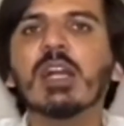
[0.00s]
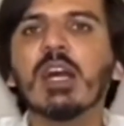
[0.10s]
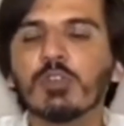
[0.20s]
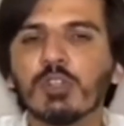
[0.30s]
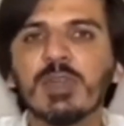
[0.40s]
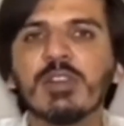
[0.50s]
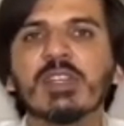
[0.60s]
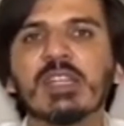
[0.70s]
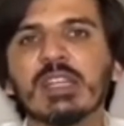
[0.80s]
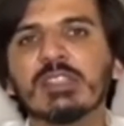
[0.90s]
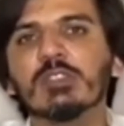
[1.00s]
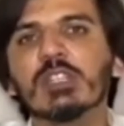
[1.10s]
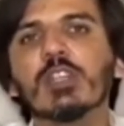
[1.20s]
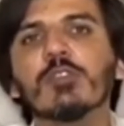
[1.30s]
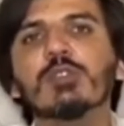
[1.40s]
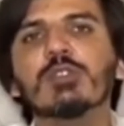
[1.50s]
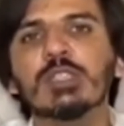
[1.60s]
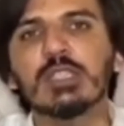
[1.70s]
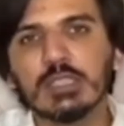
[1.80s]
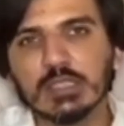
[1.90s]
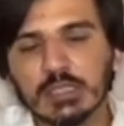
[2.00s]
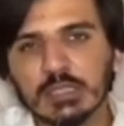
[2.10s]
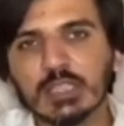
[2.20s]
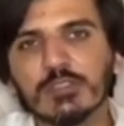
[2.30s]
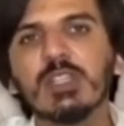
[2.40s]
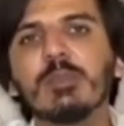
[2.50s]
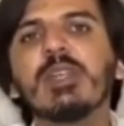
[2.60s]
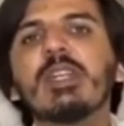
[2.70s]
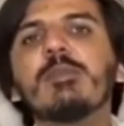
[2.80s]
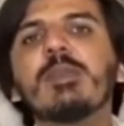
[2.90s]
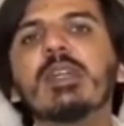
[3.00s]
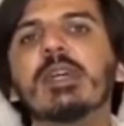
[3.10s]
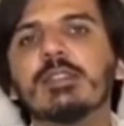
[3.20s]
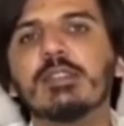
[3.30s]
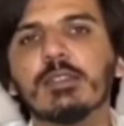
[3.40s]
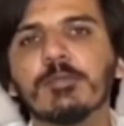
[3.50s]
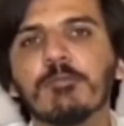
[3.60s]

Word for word: कारकुन भी इवन के अरेस्ट होता था तो वो उसकी तस्वीर अपनी डीपी लगाती थी